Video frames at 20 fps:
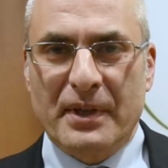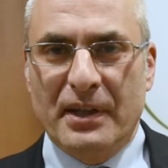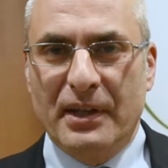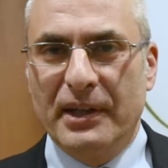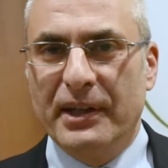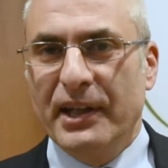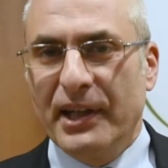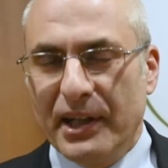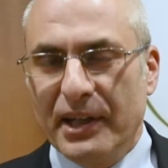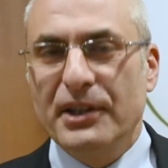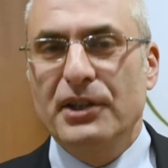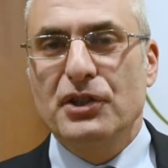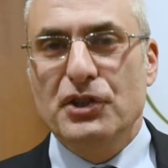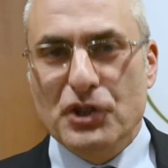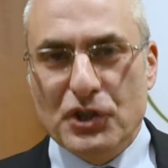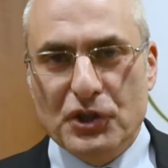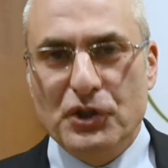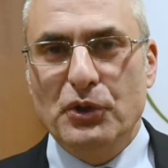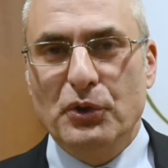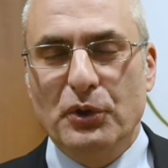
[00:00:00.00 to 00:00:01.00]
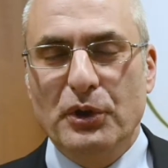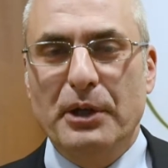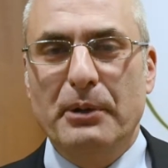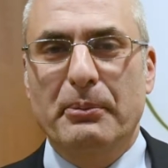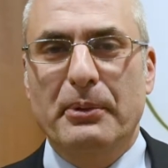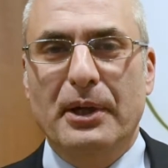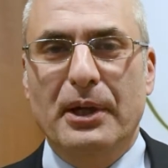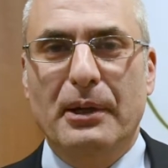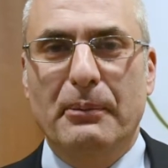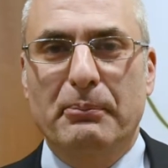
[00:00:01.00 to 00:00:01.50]
delle decisioni
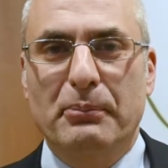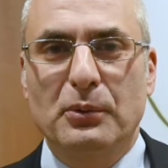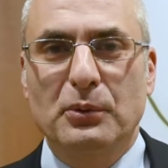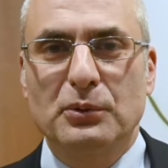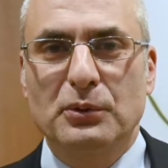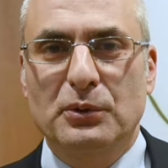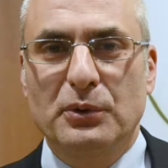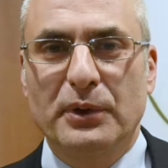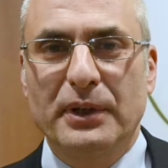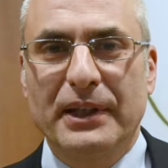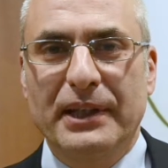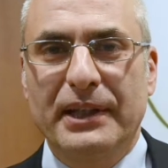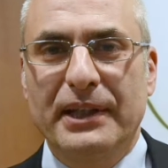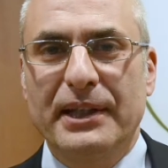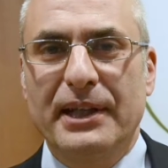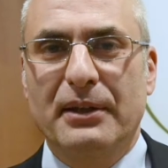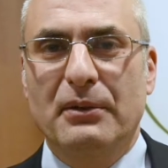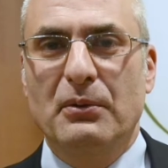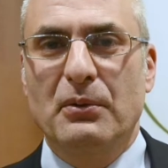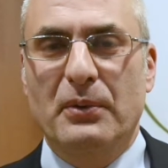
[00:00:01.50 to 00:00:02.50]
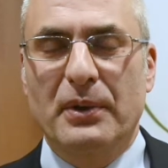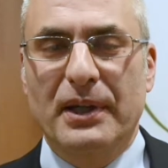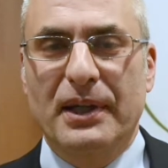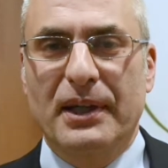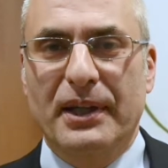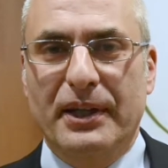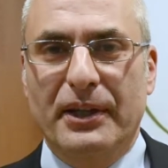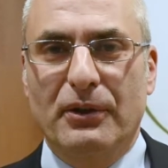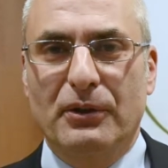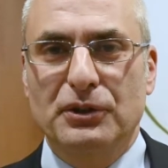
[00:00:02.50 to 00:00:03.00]
per l'appunto in linea con
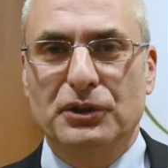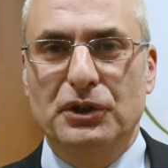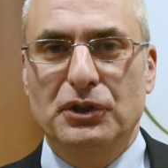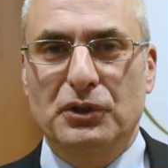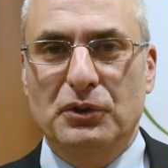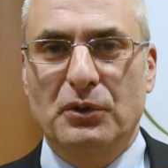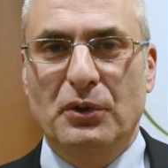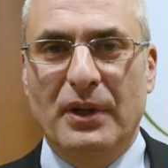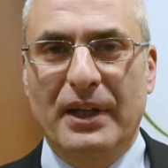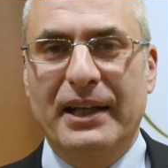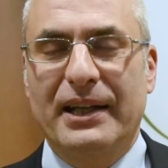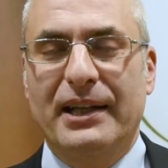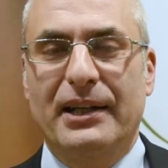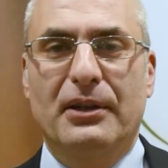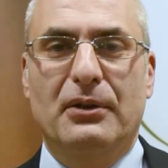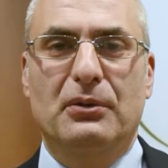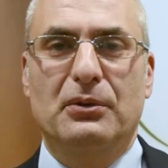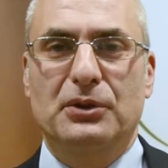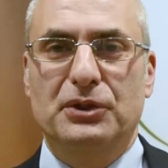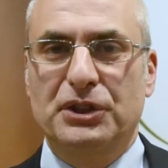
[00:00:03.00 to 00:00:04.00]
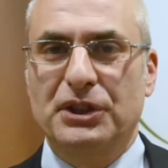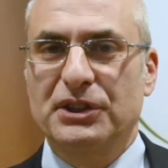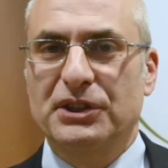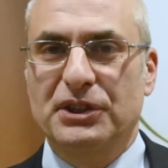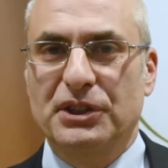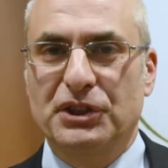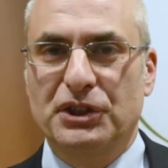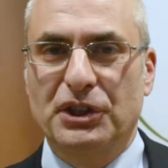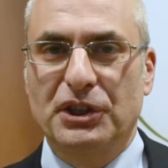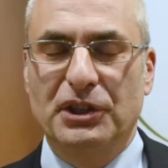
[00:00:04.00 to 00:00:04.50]
quelle che oggi sono anche le
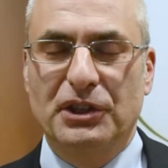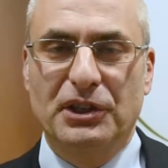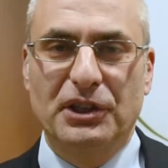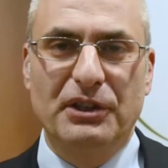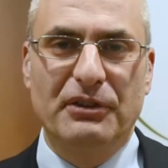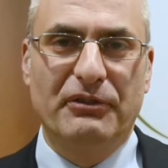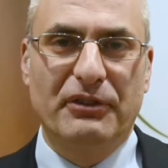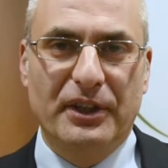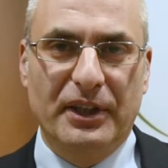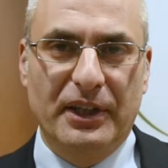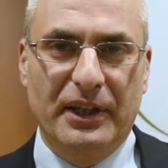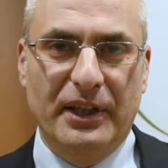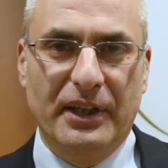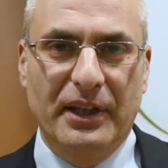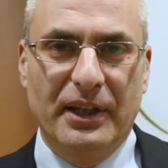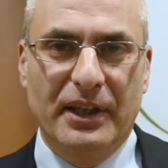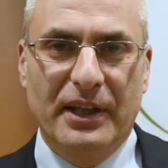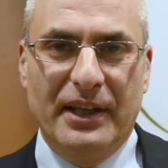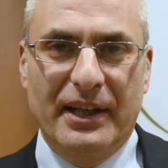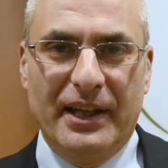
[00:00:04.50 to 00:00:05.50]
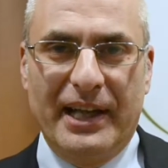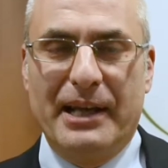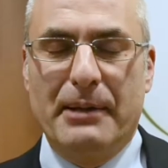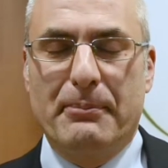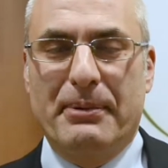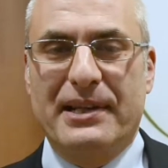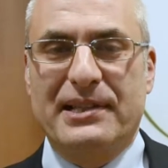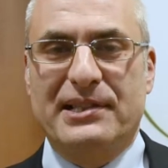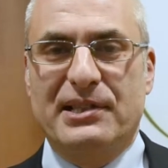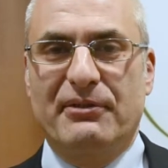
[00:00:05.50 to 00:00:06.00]
conoscenze scientifiche e i
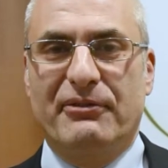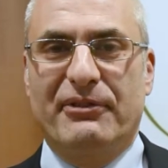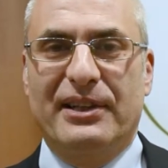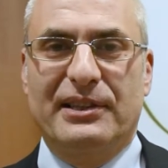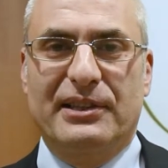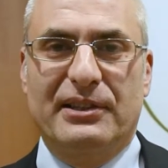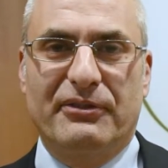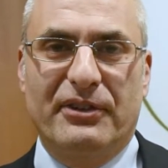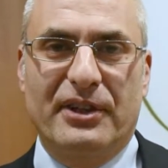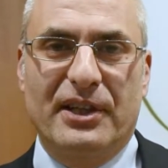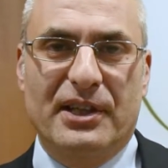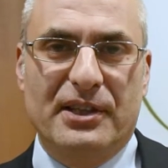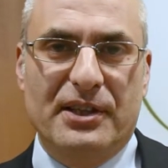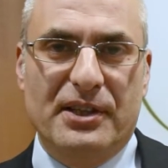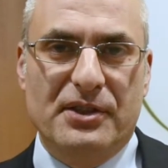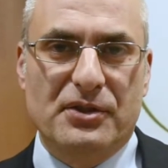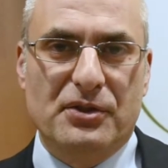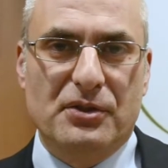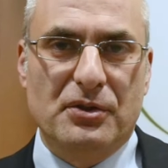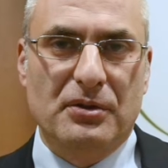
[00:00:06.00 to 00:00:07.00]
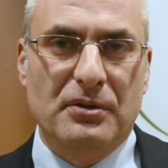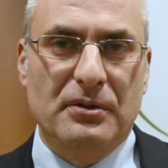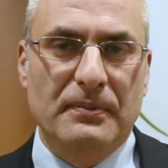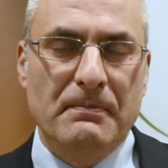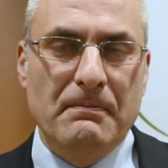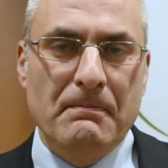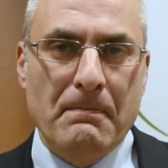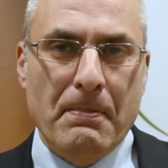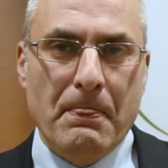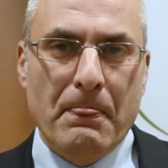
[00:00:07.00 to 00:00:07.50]
passi fatti fino adesso.
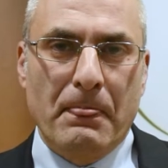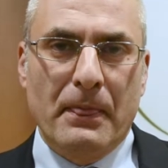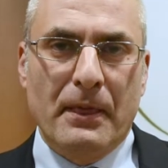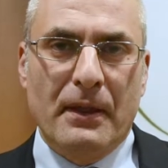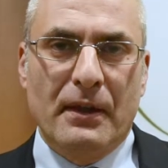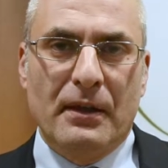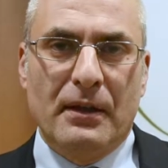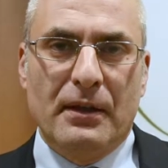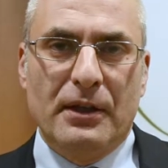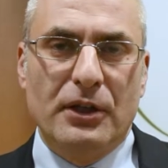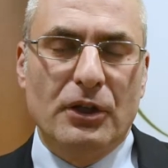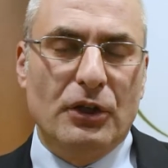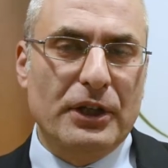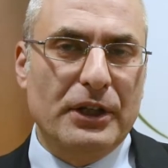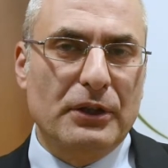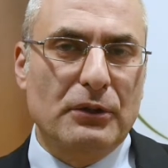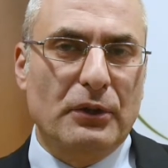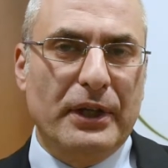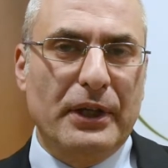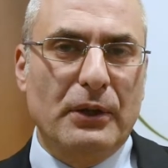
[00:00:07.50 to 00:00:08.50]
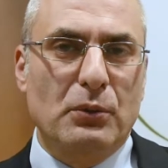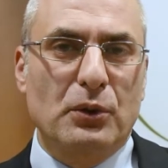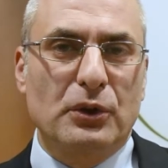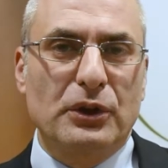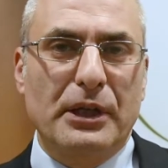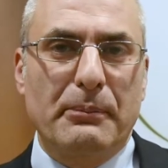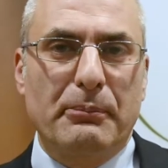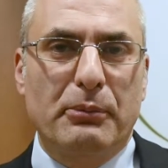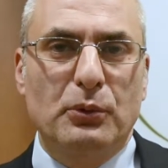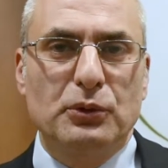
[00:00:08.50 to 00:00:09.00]
Io credo che uno
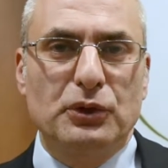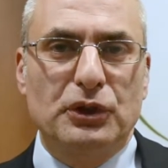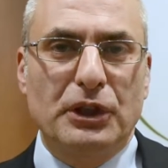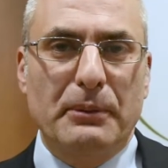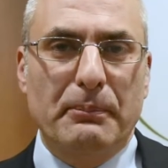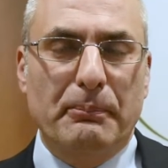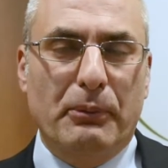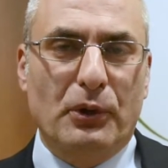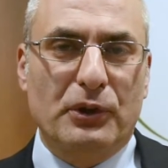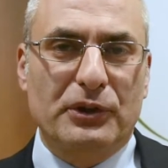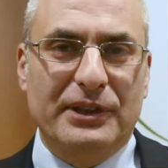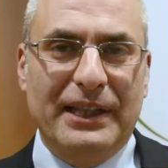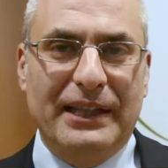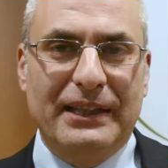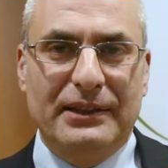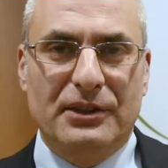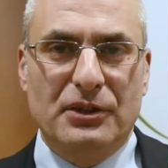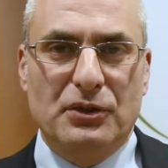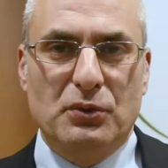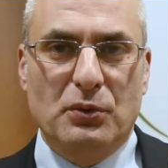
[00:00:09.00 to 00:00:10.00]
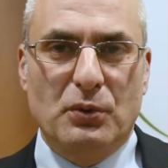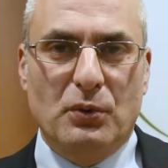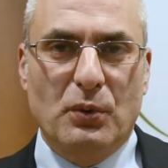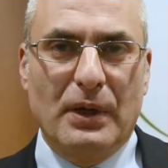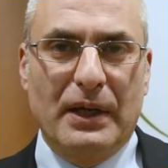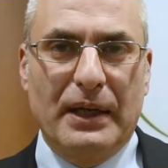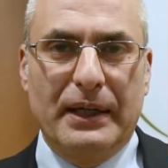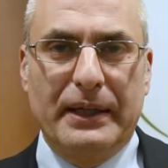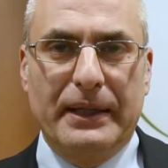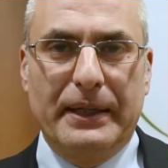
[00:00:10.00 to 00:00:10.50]
dei punti importanti sul
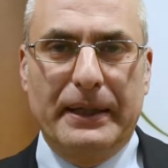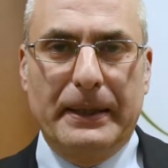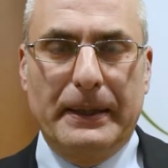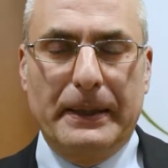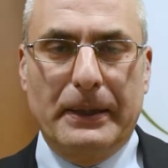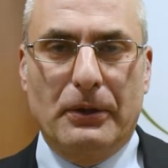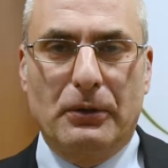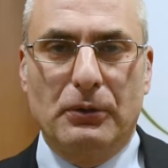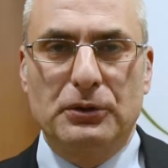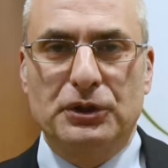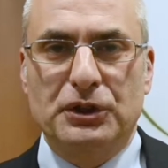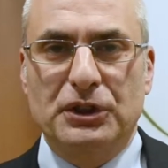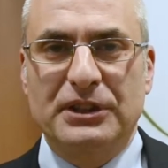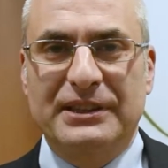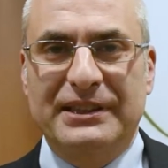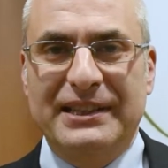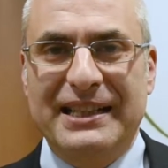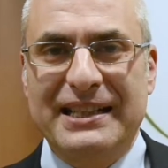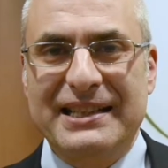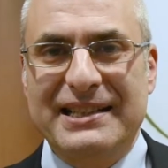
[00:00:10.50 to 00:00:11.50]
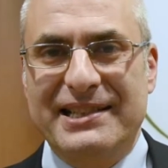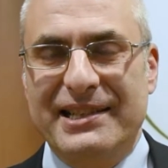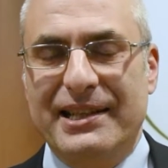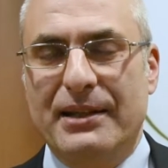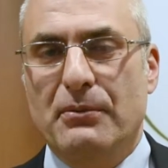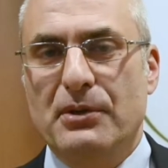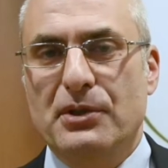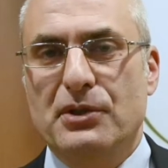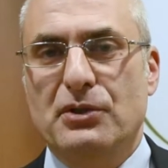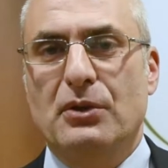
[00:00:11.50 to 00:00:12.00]
quale concentrarsi è
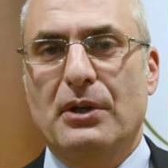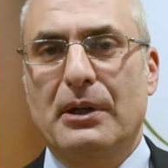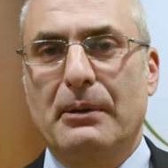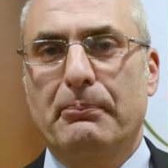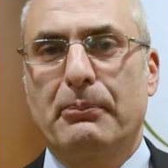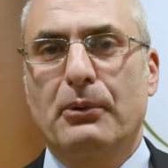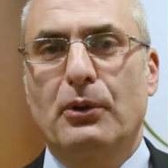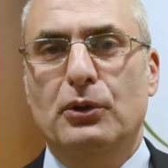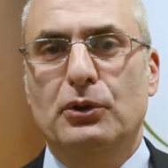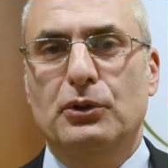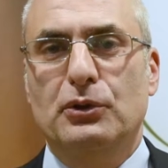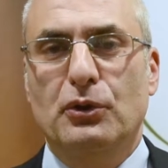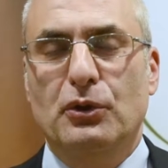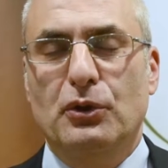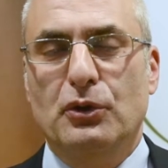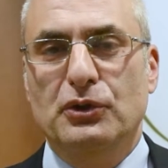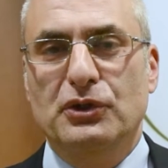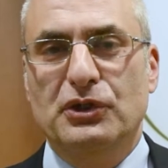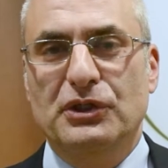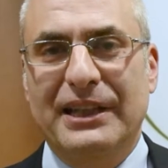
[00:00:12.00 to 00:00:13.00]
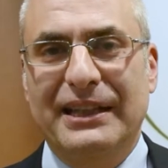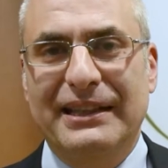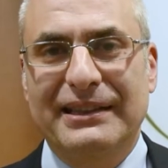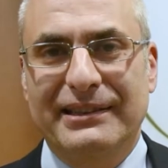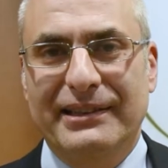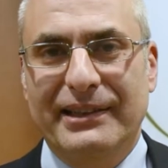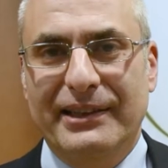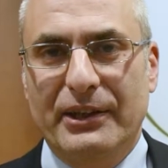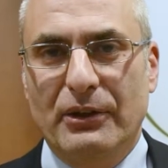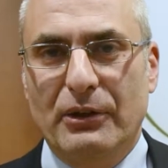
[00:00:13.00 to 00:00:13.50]
questo rapporto
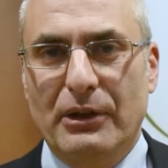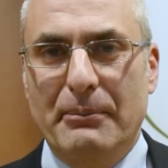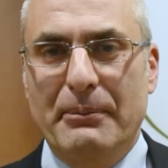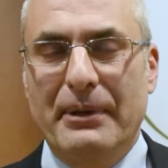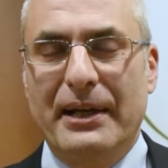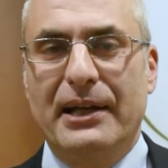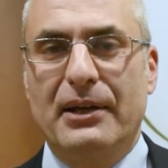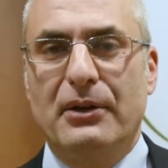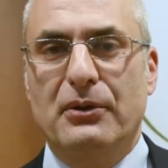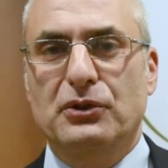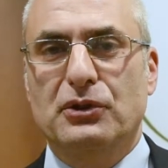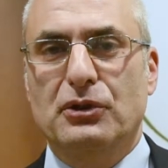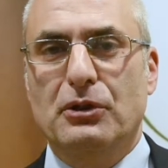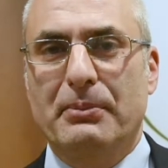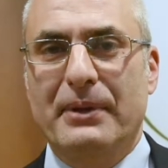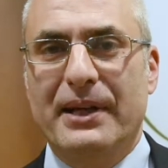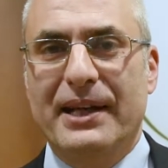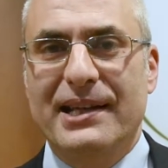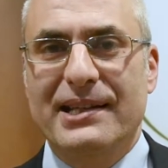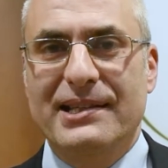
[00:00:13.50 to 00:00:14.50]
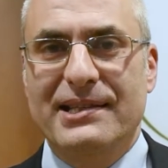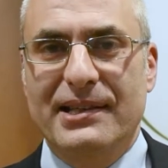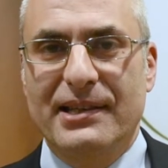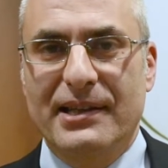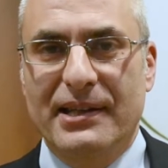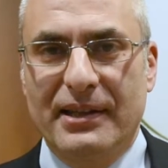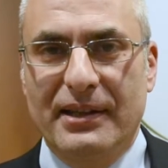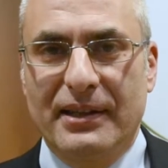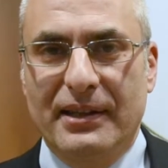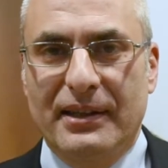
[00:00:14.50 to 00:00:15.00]
costante che oramai nel nostro
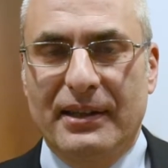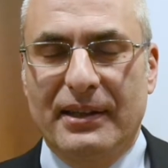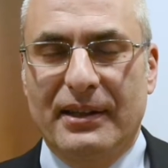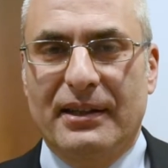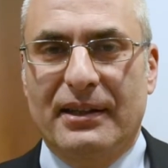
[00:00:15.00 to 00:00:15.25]
Paese